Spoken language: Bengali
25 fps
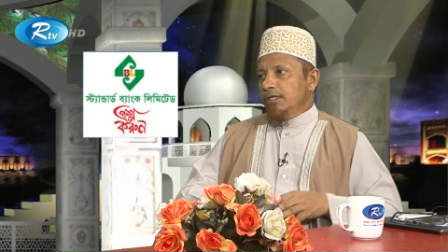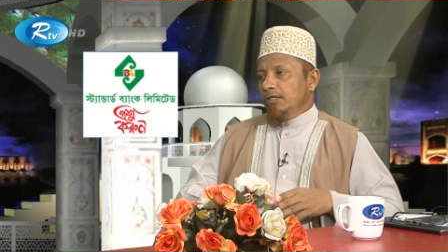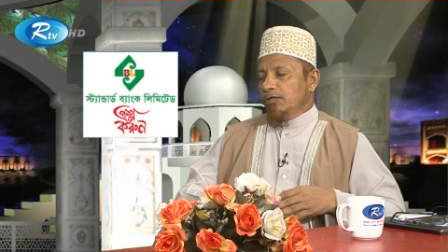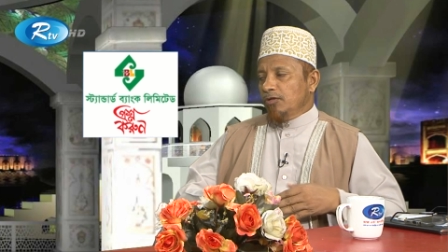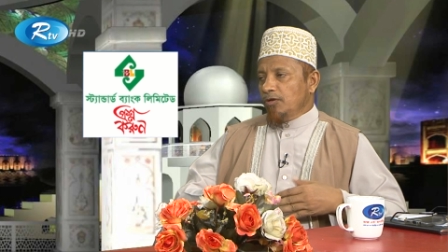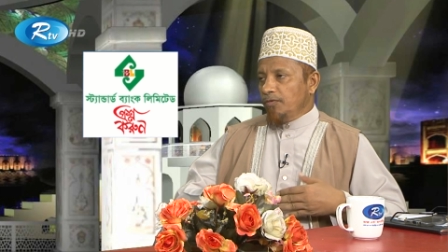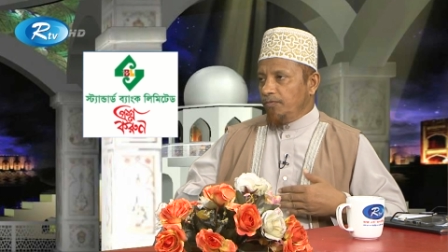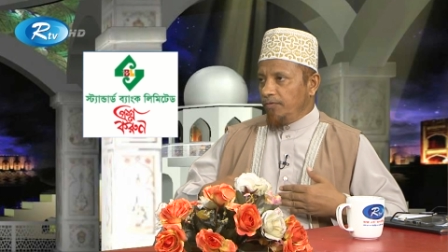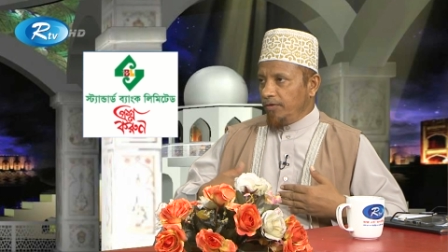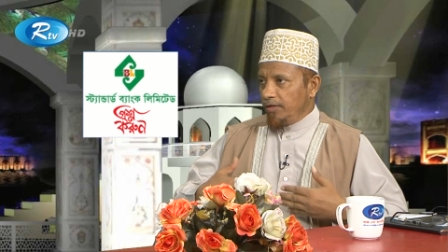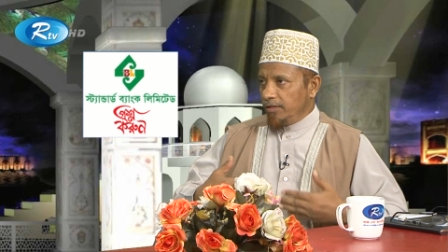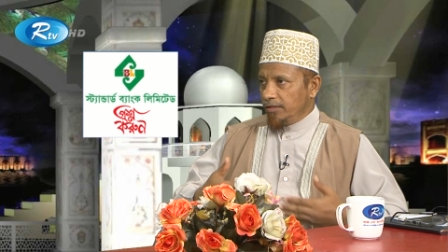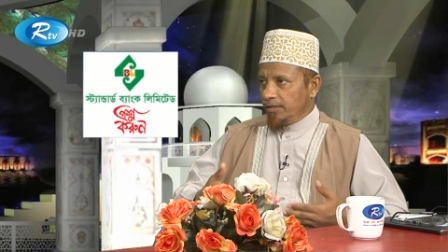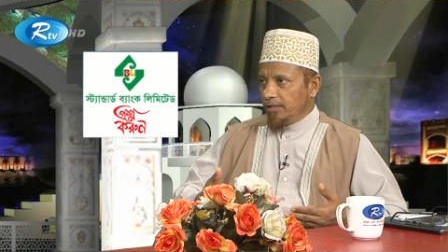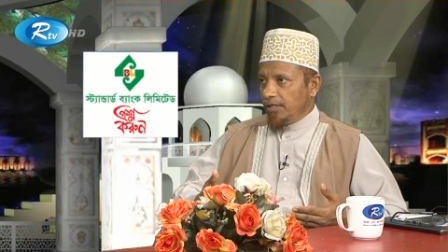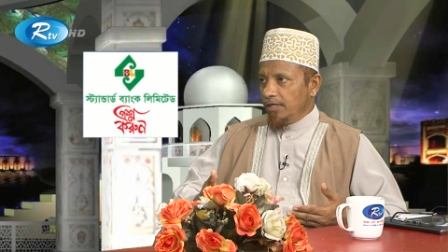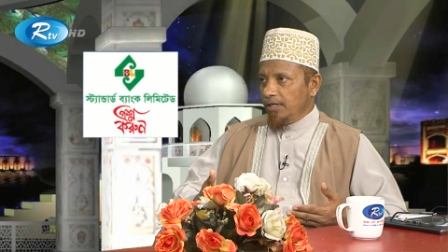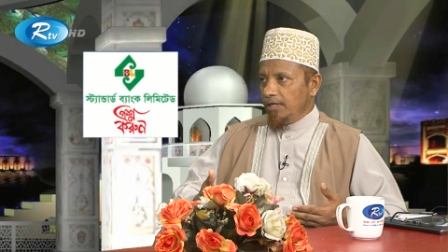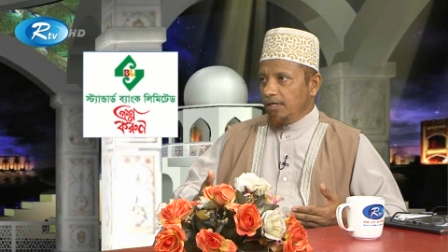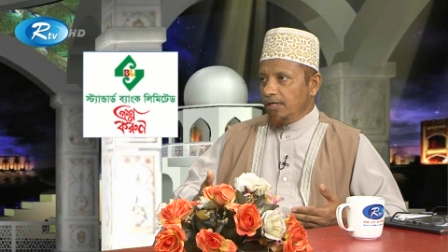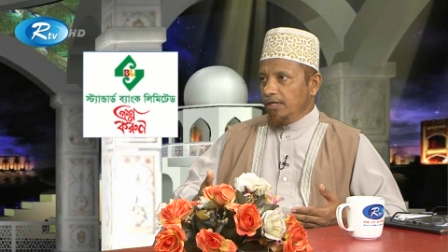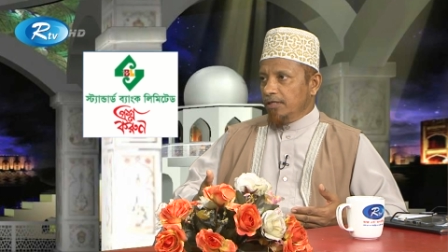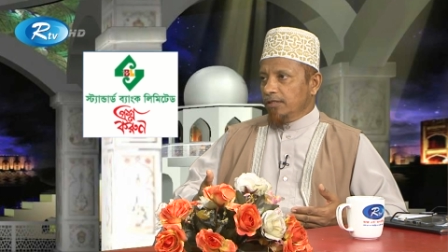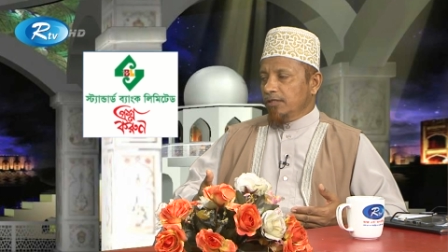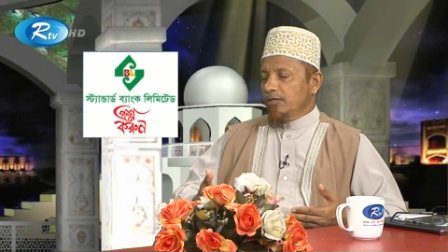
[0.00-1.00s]
নফল
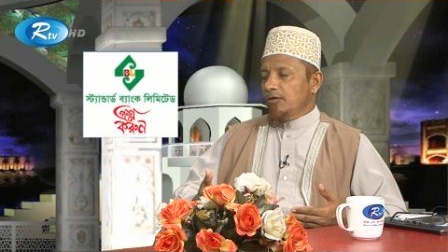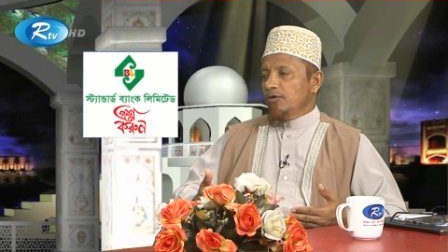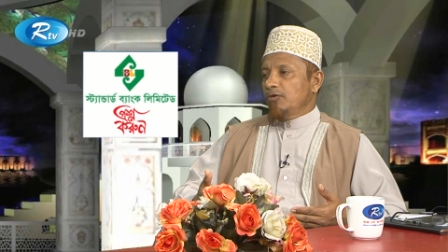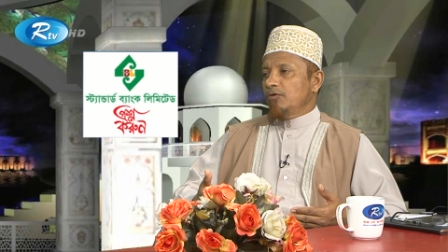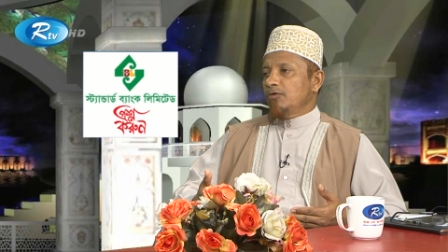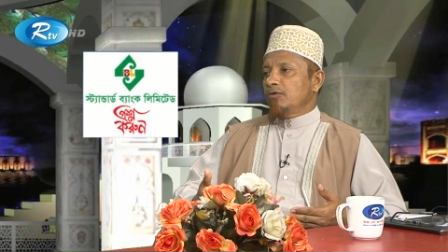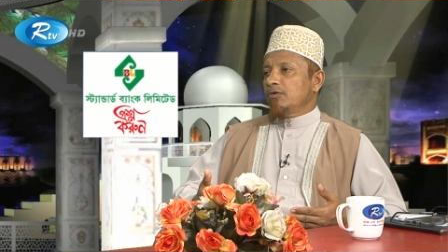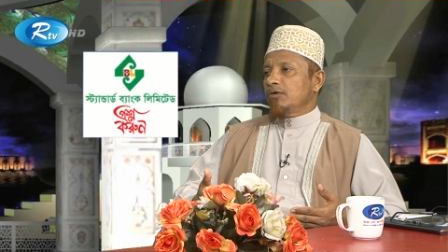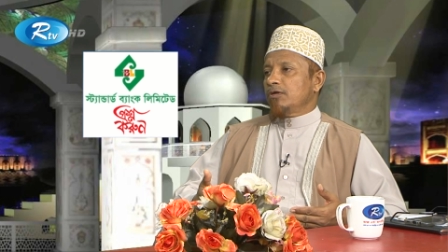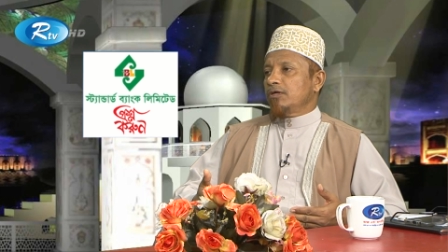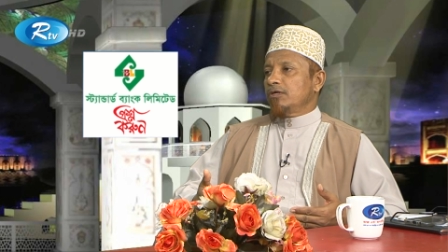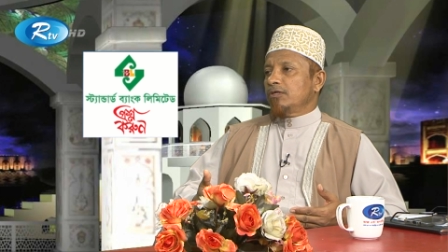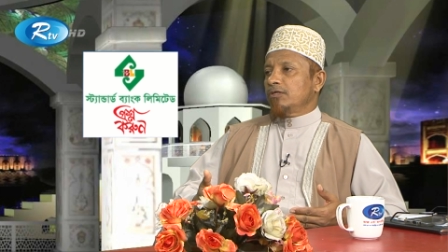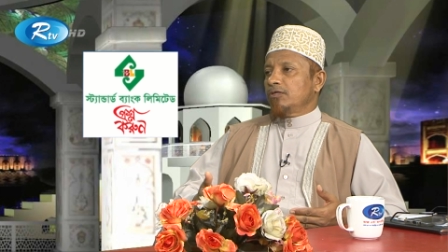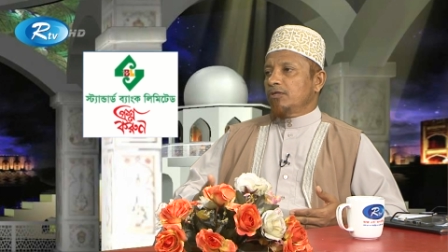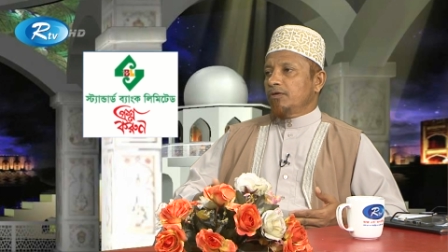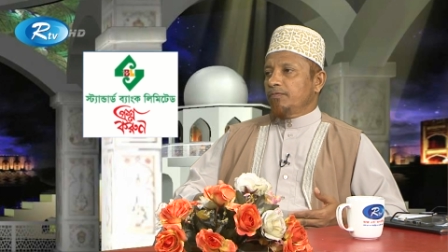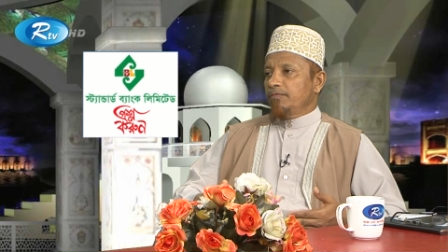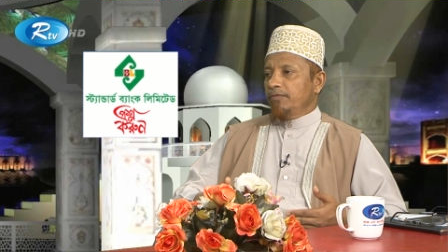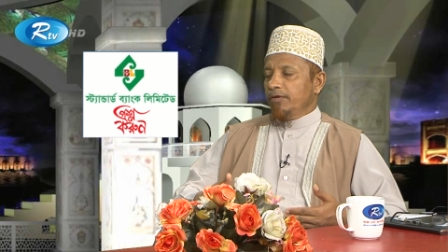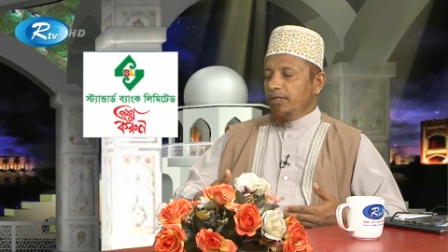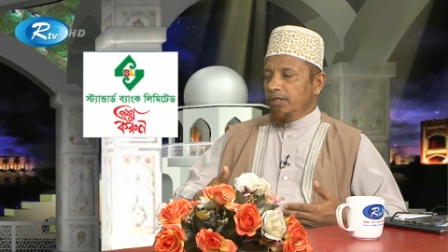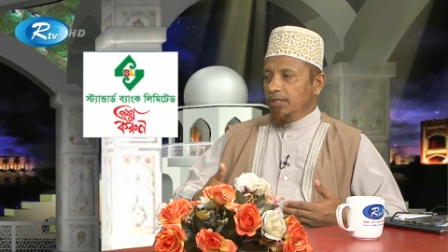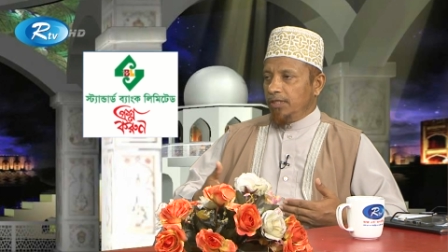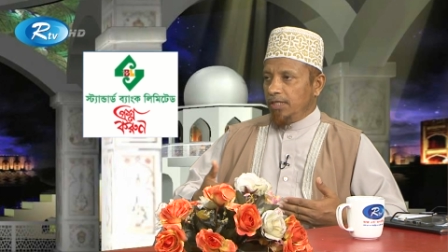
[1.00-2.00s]
সালাত হোক
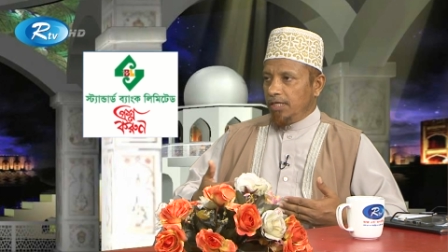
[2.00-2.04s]
নফল